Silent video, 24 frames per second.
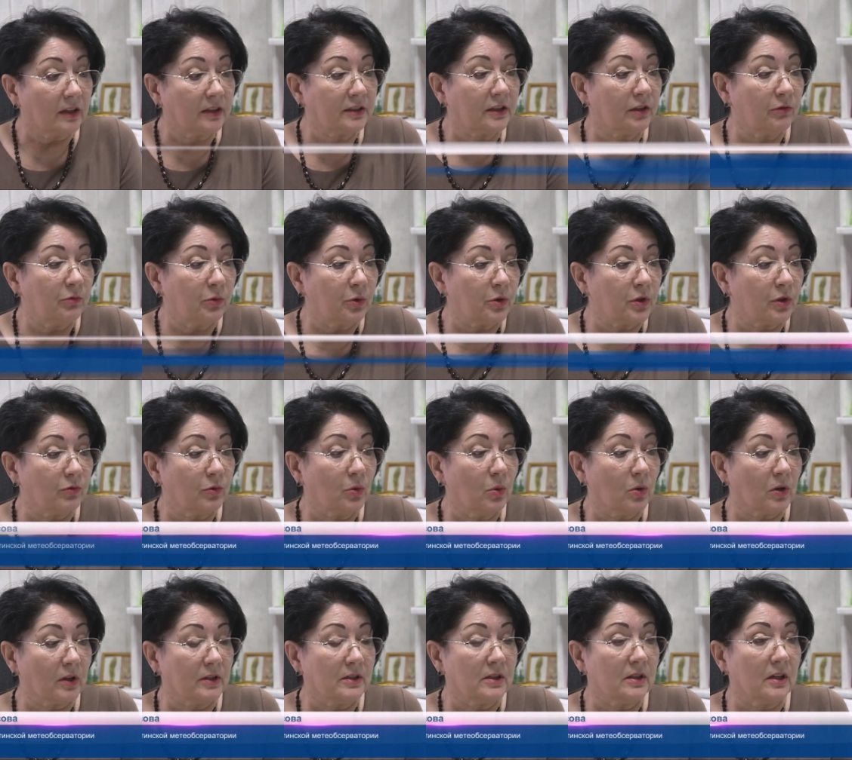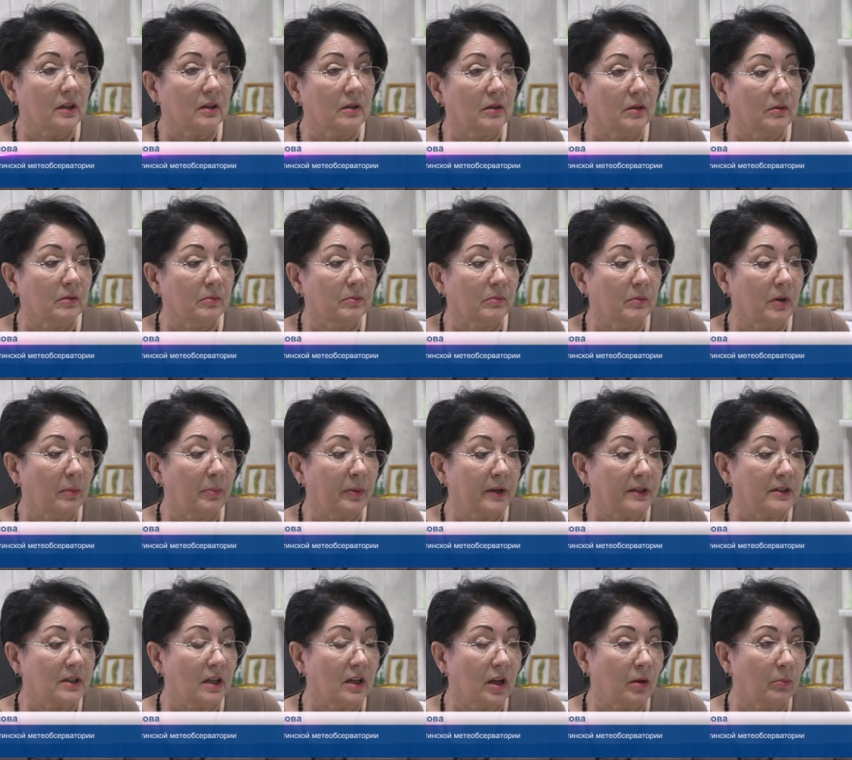На сегодня в городе мы
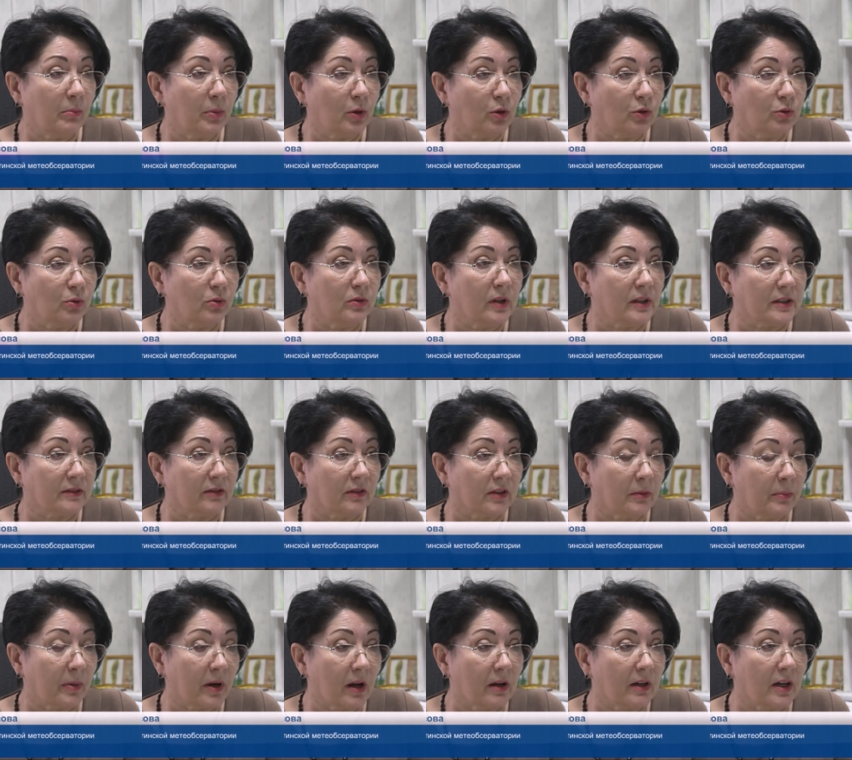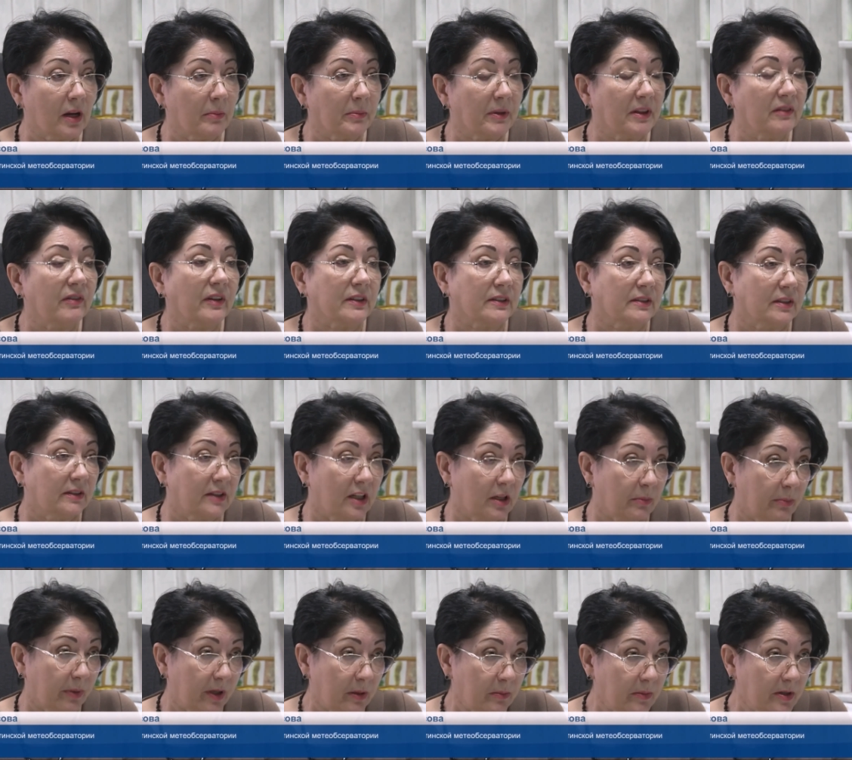определяем по государственной программе
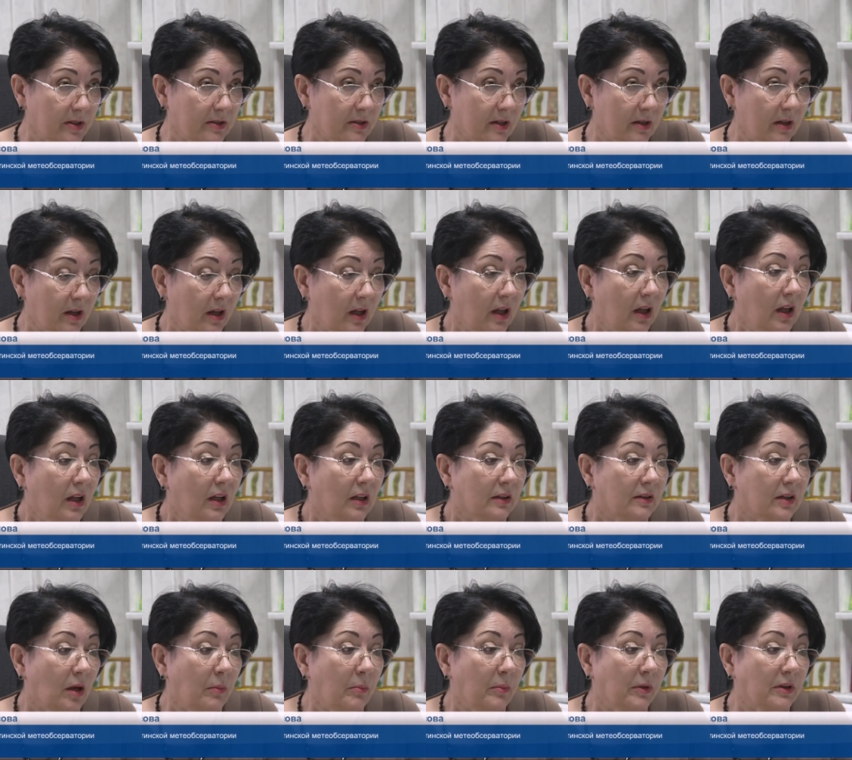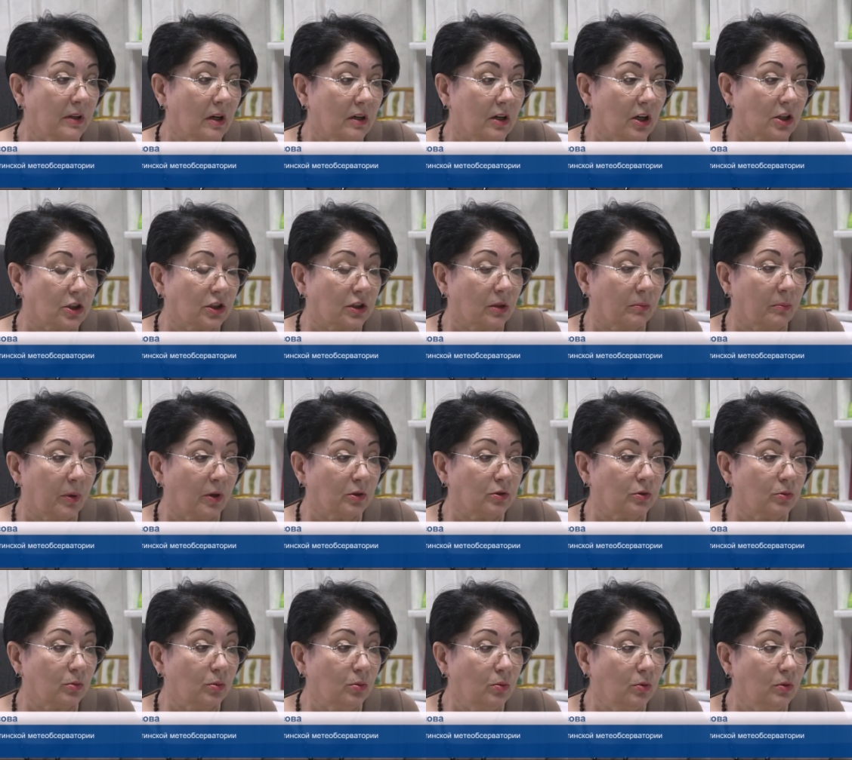23 примеси. Там мы на каждом
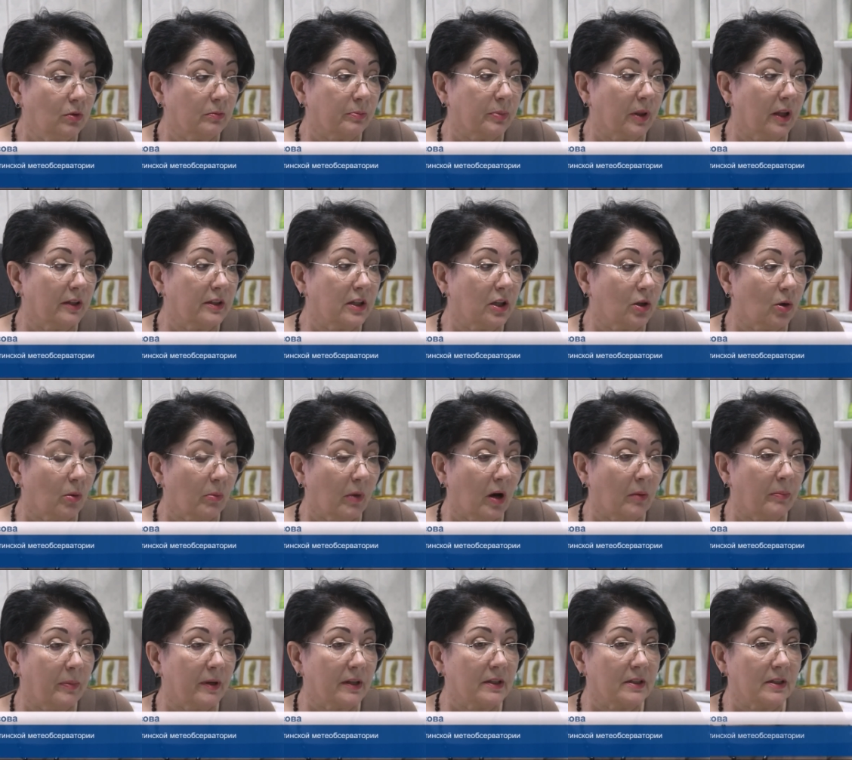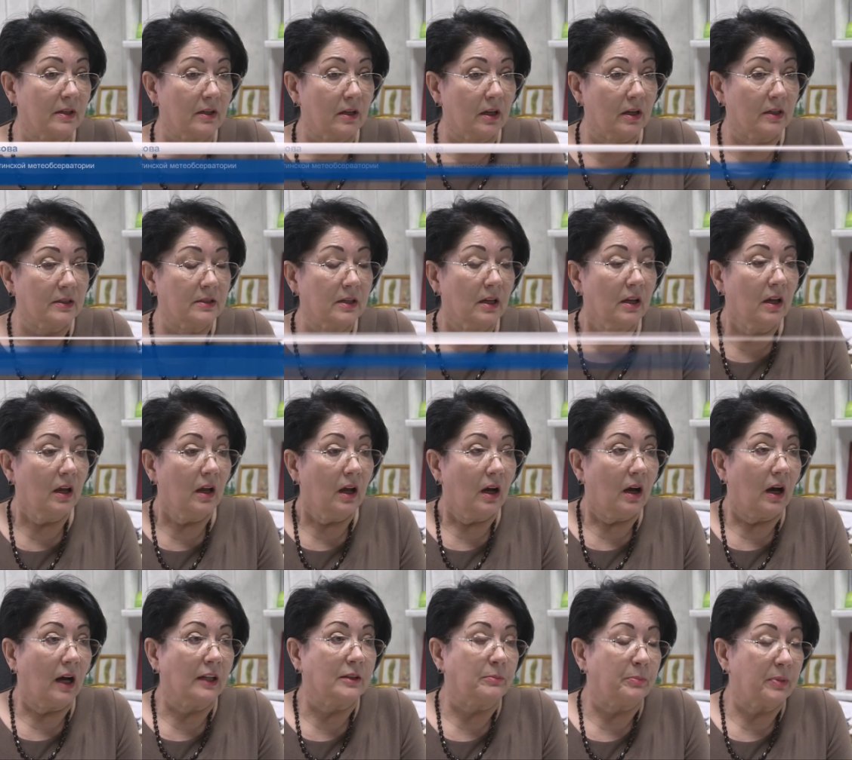посту планируем определять
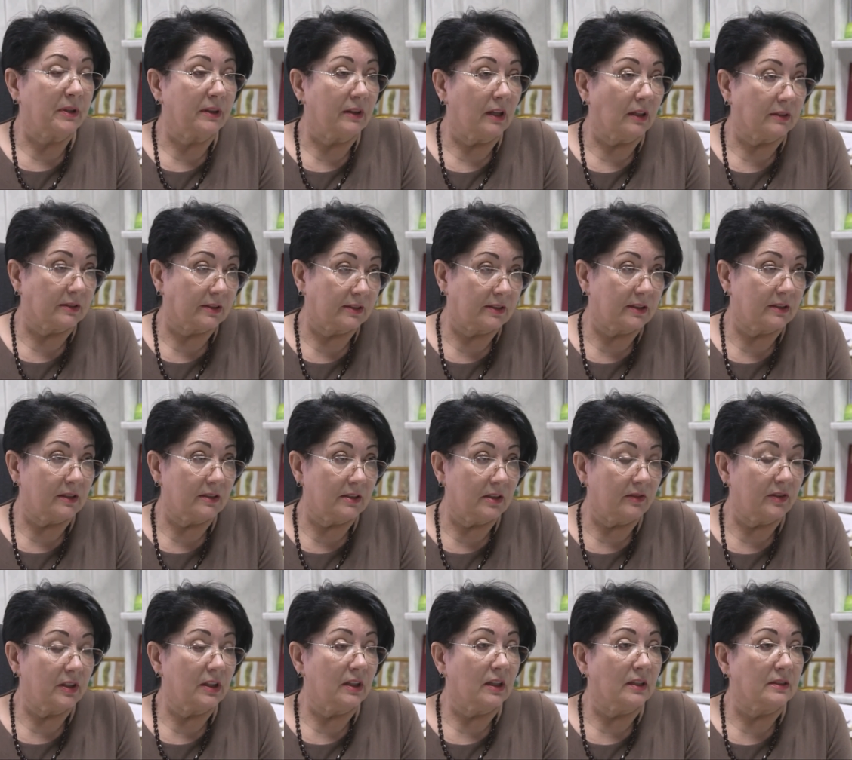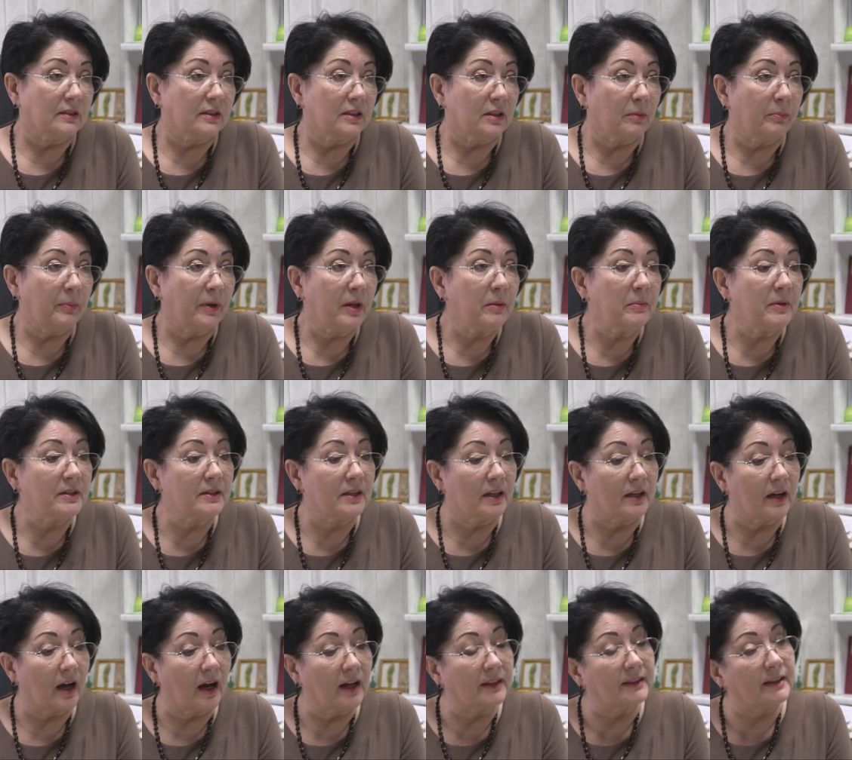от 15 до 19
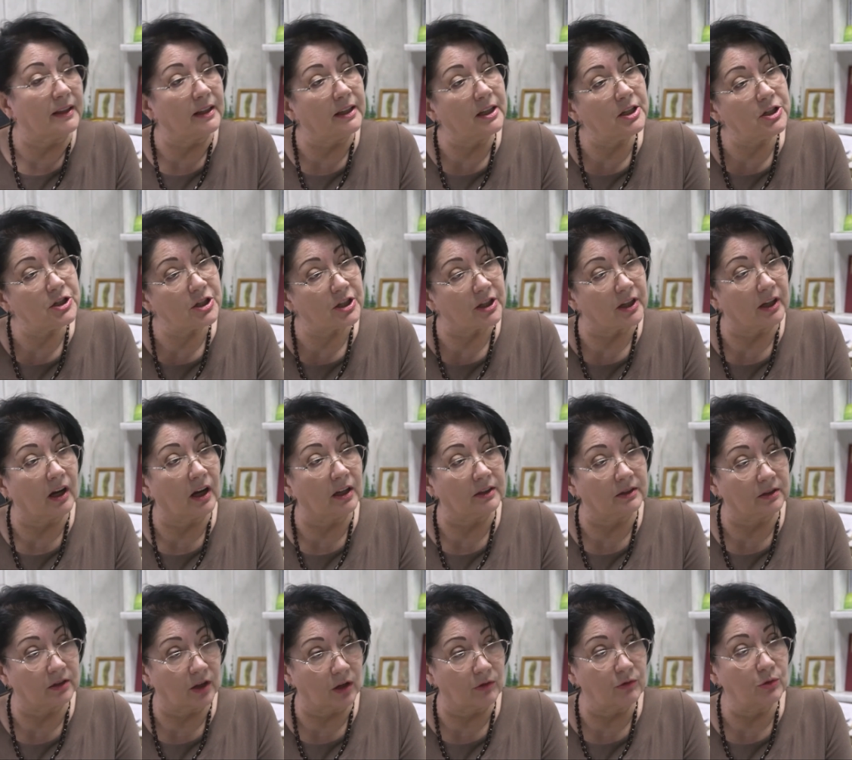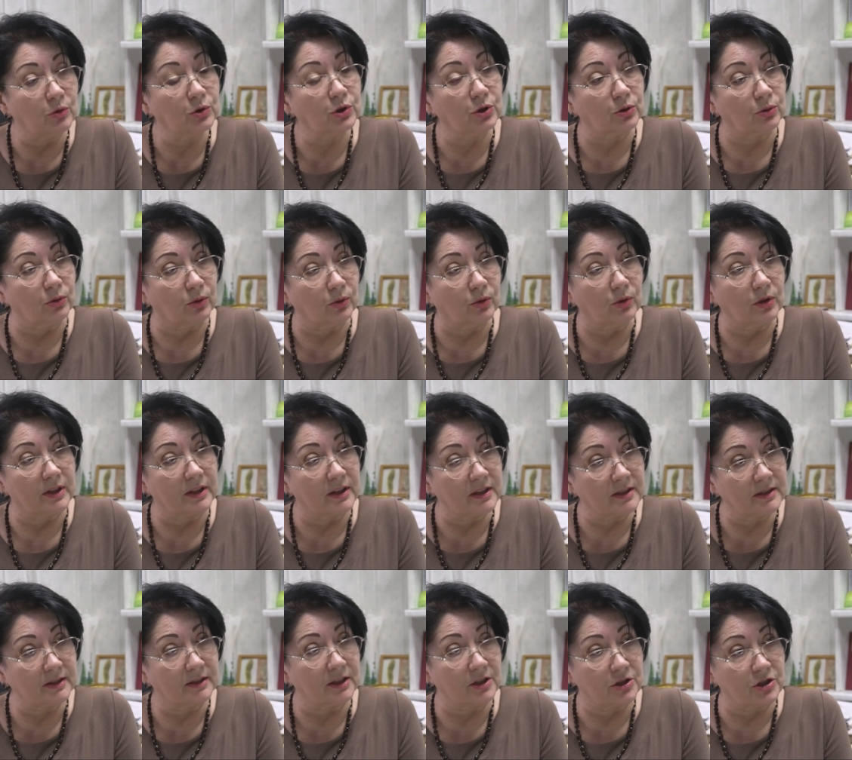примесей, отличных от того, что есть